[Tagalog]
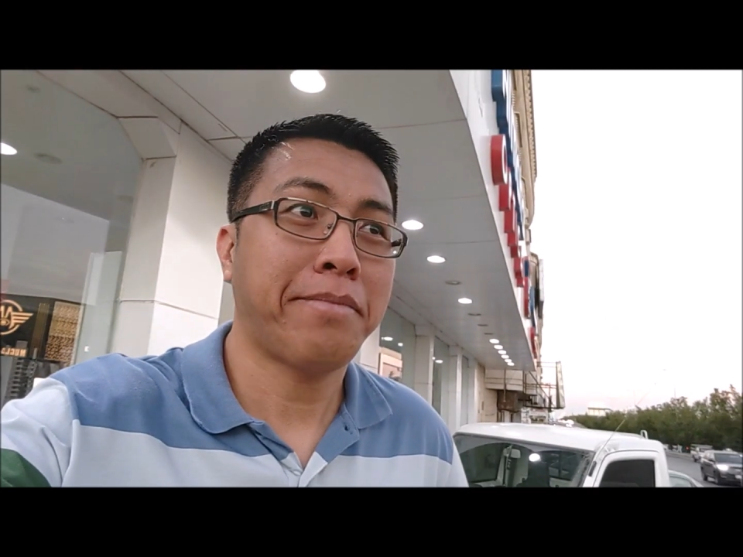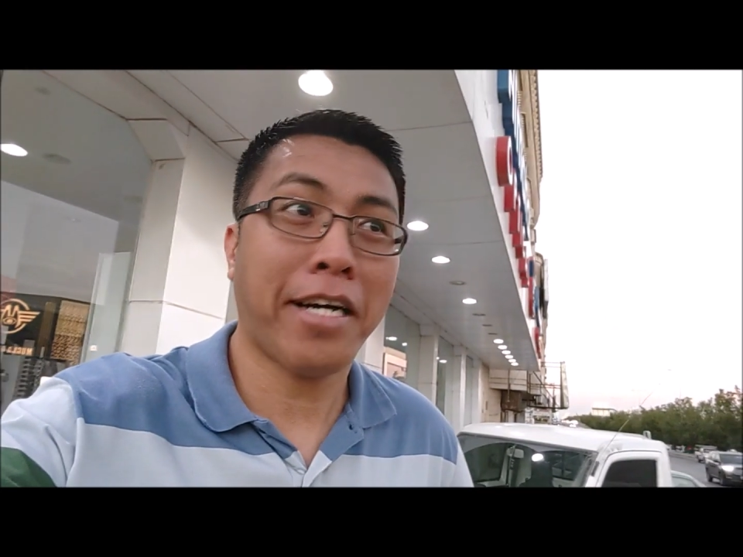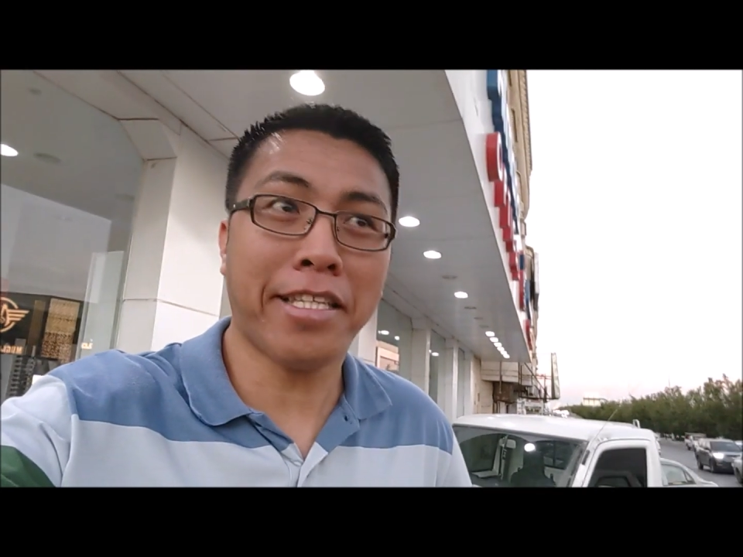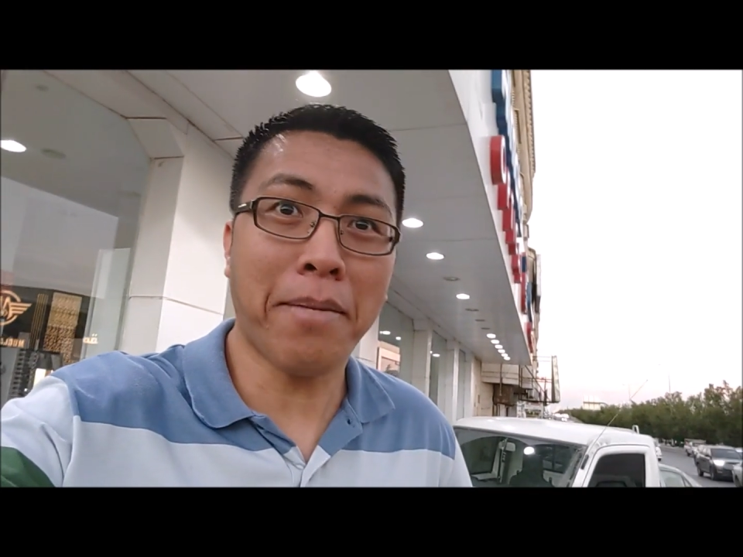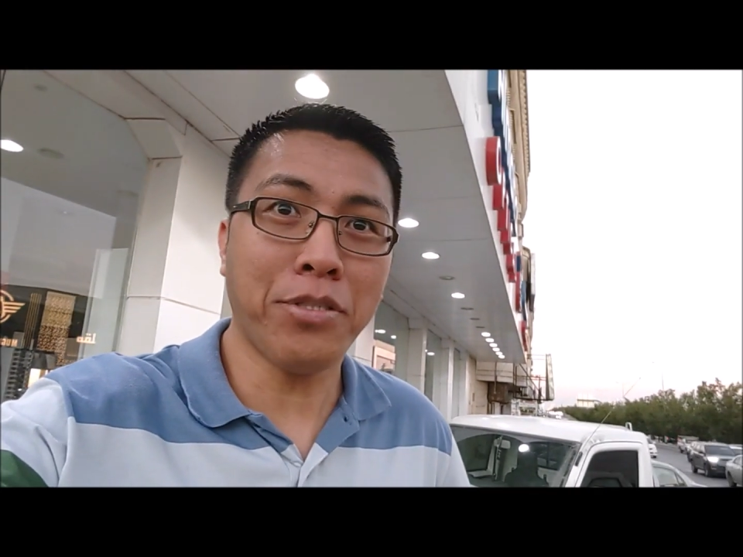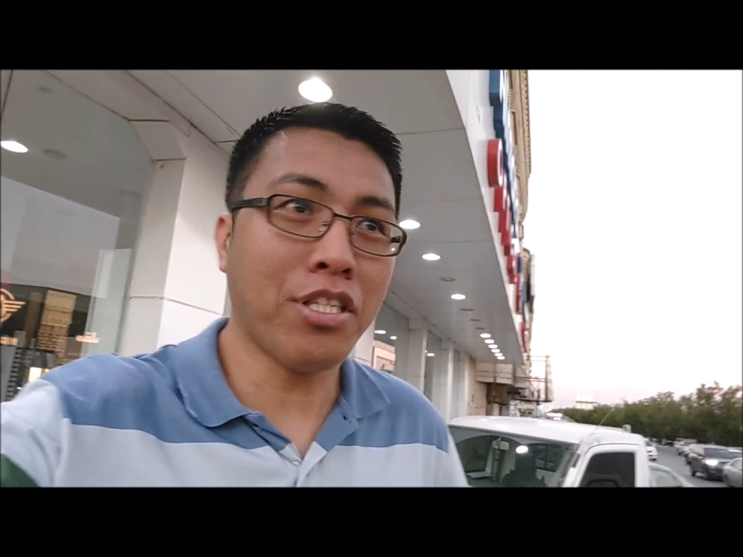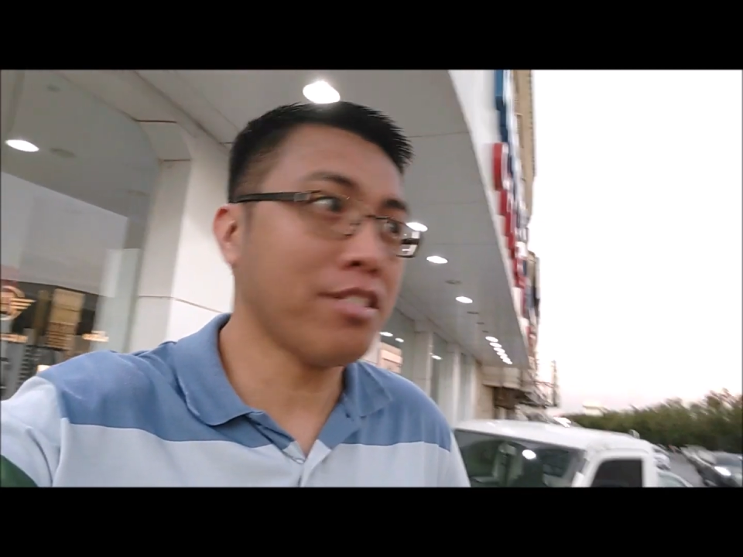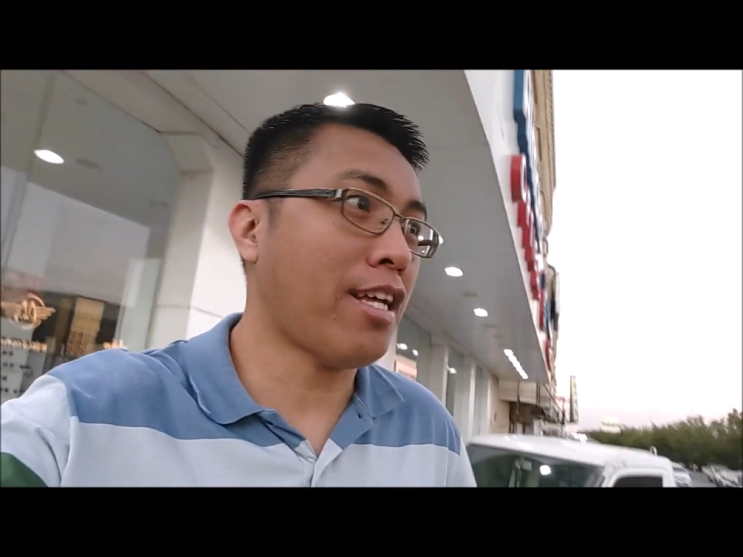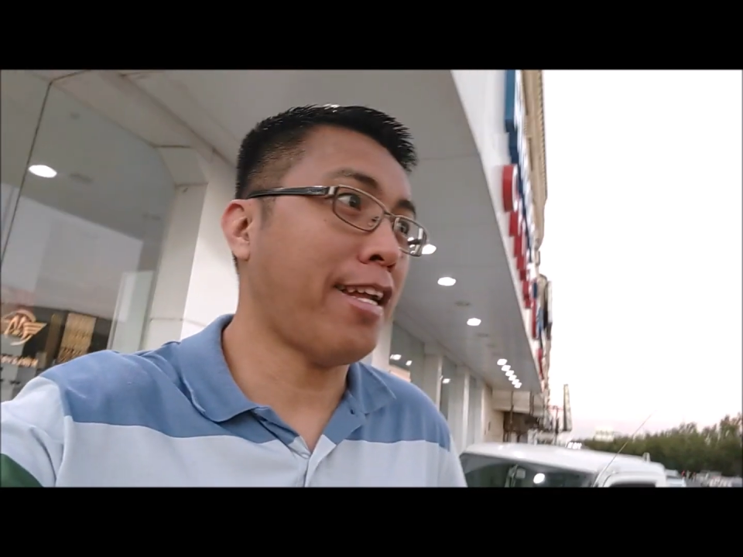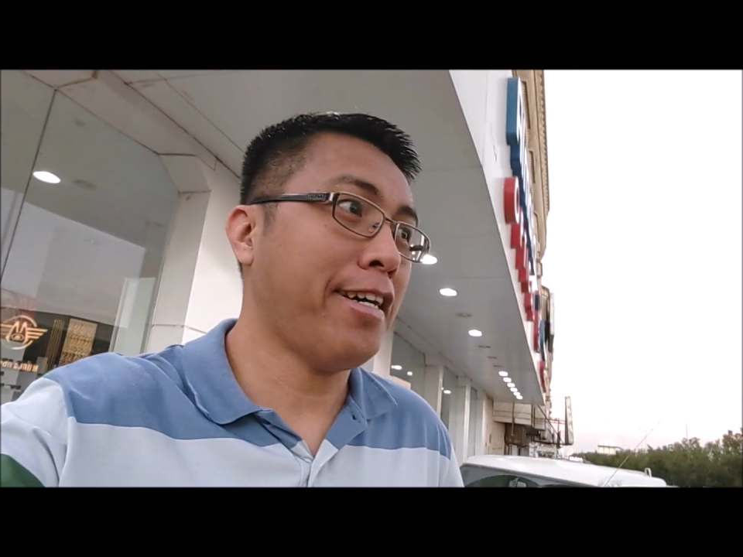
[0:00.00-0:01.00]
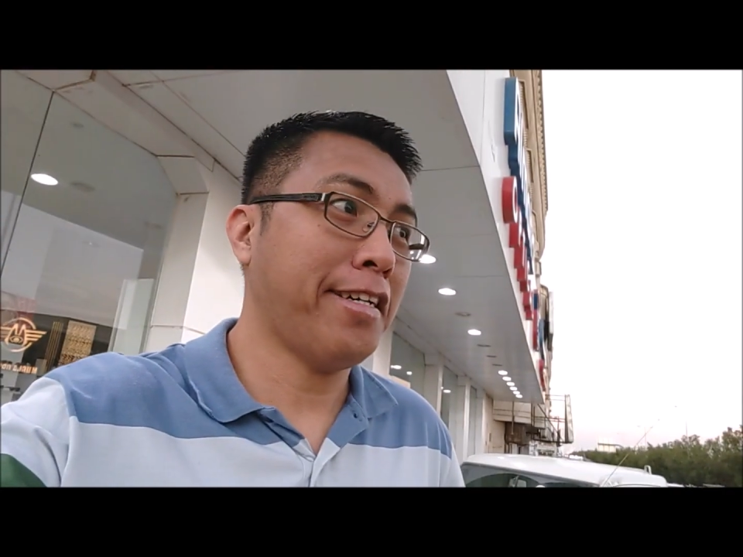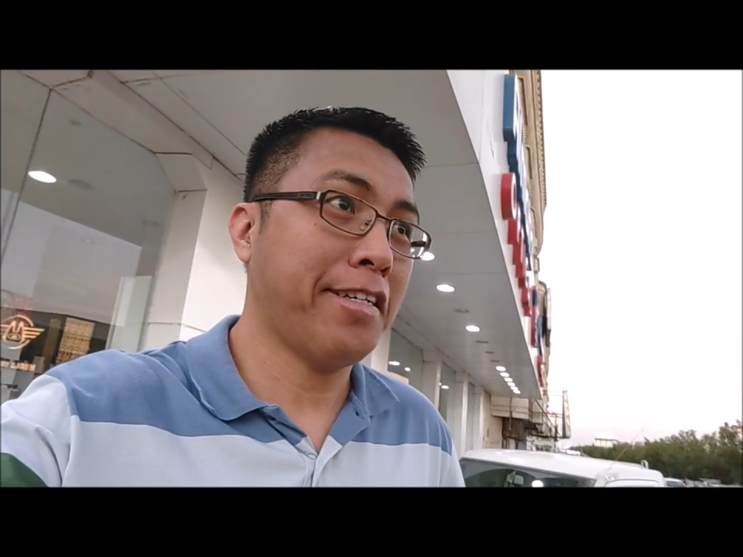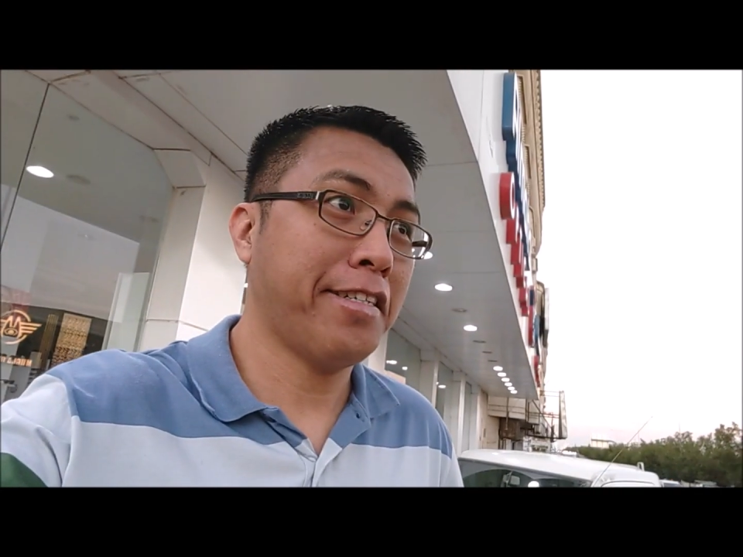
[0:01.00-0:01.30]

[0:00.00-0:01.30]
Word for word: pagkatapos ng sala.